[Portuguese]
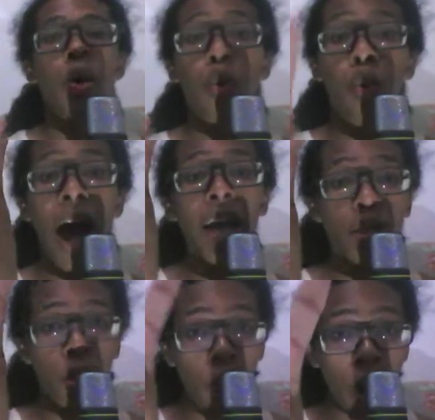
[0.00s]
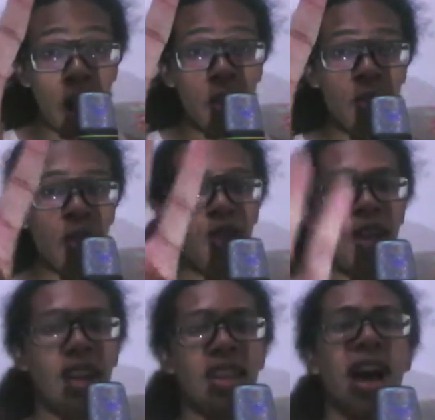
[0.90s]
4 anos de
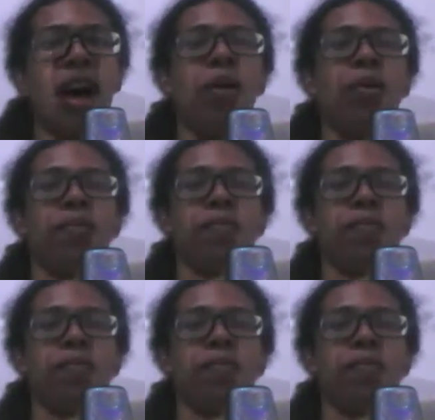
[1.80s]
canal.